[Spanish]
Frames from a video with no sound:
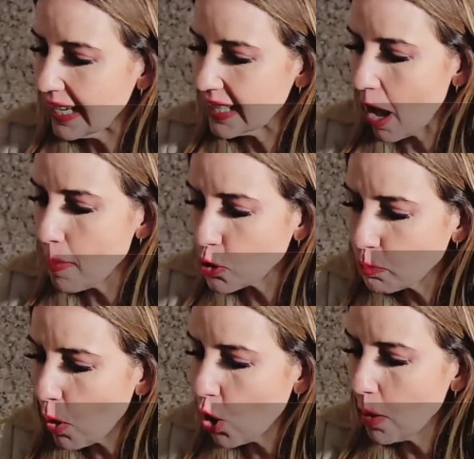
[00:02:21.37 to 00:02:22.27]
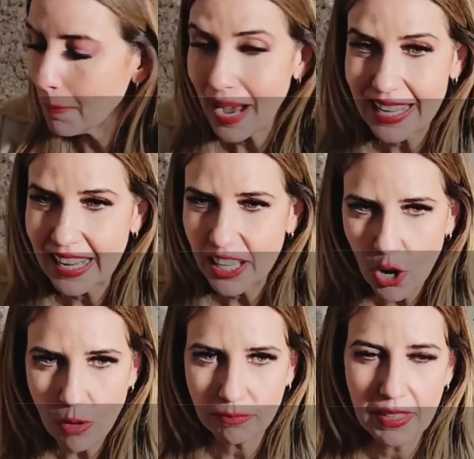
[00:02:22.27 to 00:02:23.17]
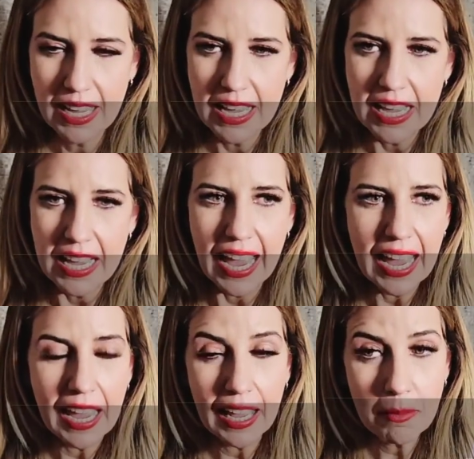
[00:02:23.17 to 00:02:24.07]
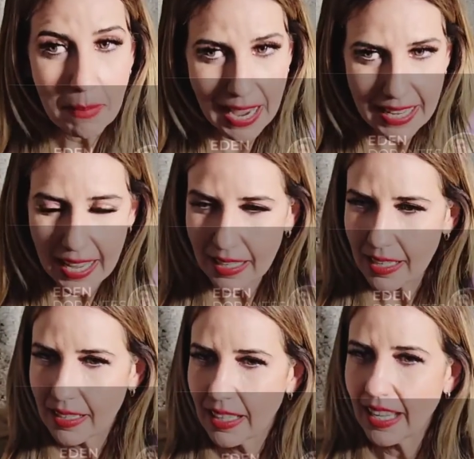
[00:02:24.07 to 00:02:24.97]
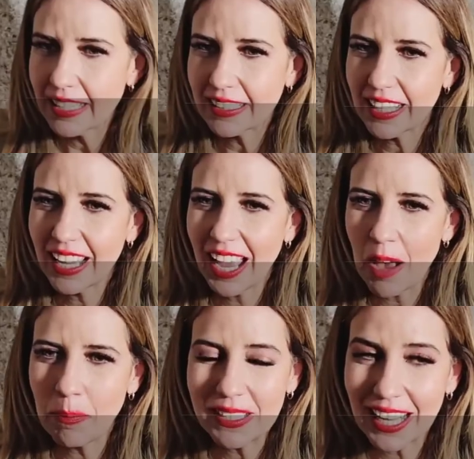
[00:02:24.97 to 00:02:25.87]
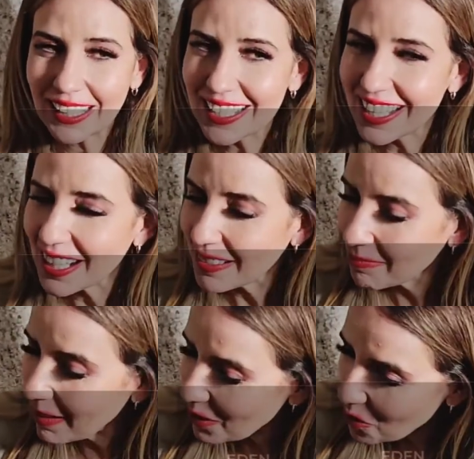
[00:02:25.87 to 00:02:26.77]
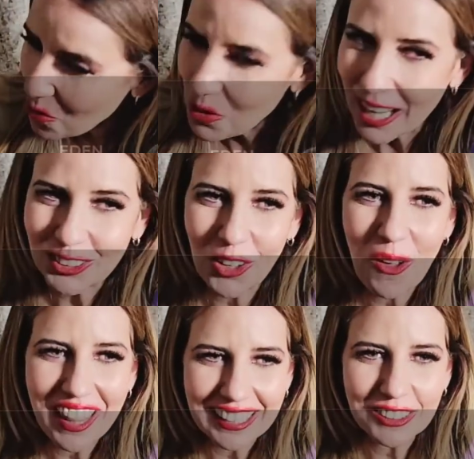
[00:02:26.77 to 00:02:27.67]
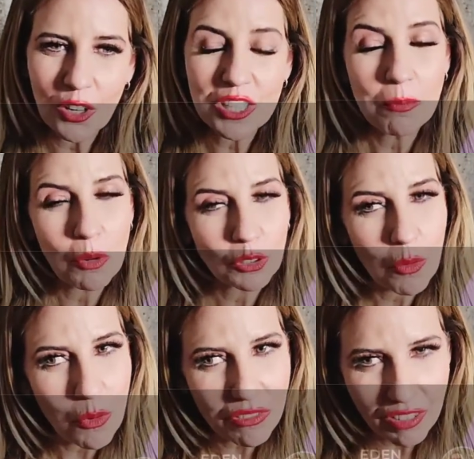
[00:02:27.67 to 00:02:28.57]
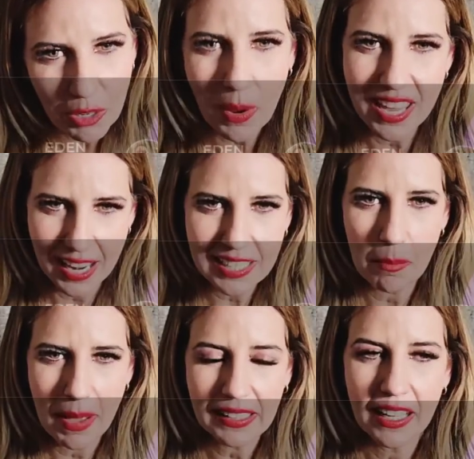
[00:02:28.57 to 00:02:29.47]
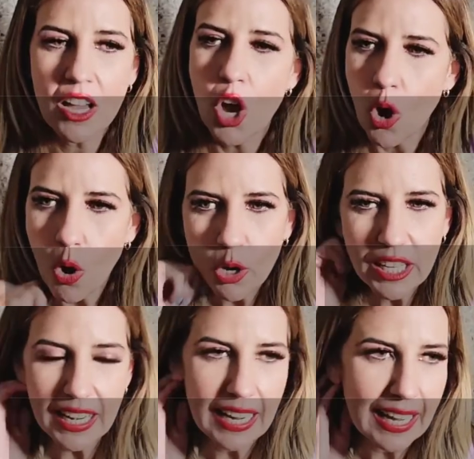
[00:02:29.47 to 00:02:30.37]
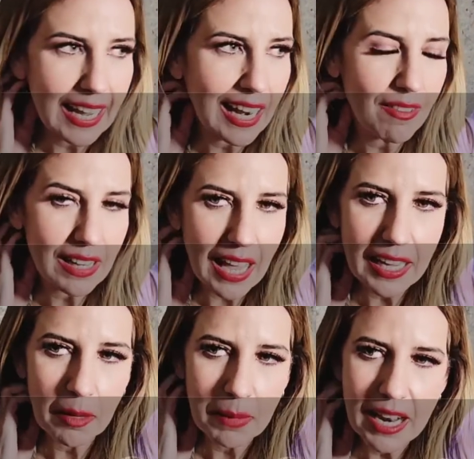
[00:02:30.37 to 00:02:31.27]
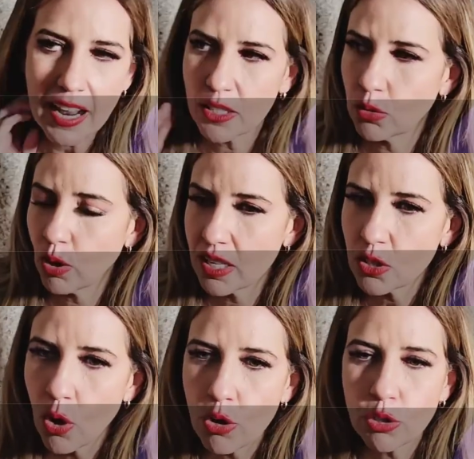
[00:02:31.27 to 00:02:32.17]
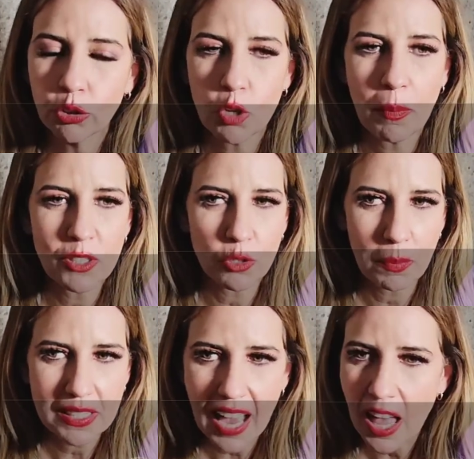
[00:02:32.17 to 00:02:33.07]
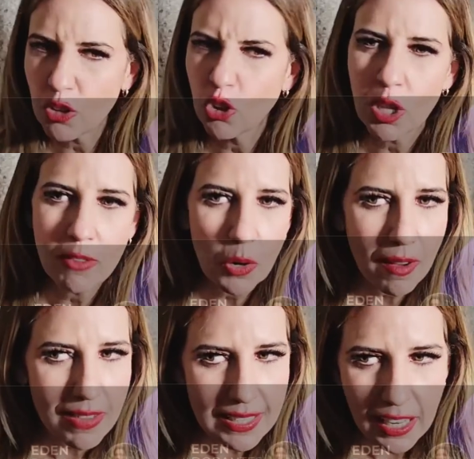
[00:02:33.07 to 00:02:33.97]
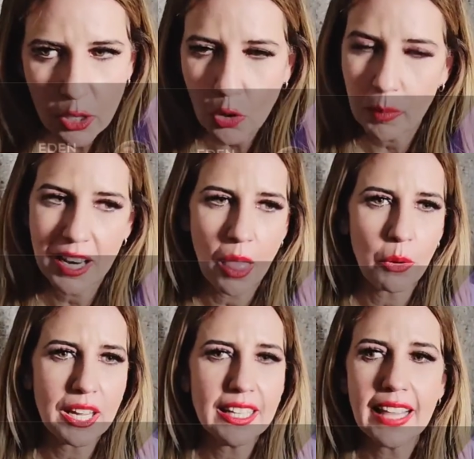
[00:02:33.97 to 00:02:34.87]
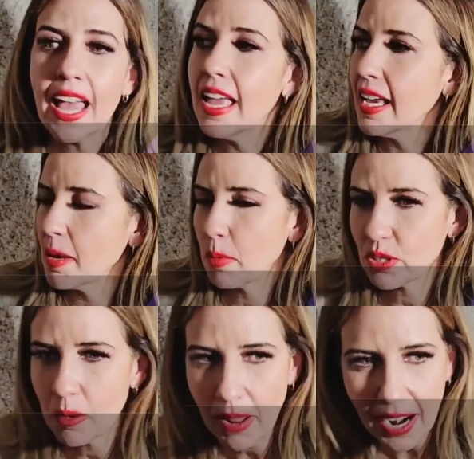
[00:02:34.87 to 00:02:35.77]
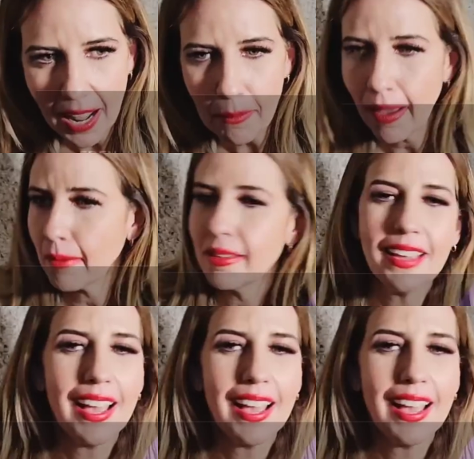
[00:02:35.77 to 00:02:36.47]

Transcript: Estábamos Paul, Mayer y yo el Mayer, este, a pesar de ser mano dura y todo adentro, se portó muy fino ahí en esa parte. Oye, Raquel, la verdad que mira que ustedes dos son dos pesos pesados, no debieron haber salido nominado ahorita, que por salvar a la bar.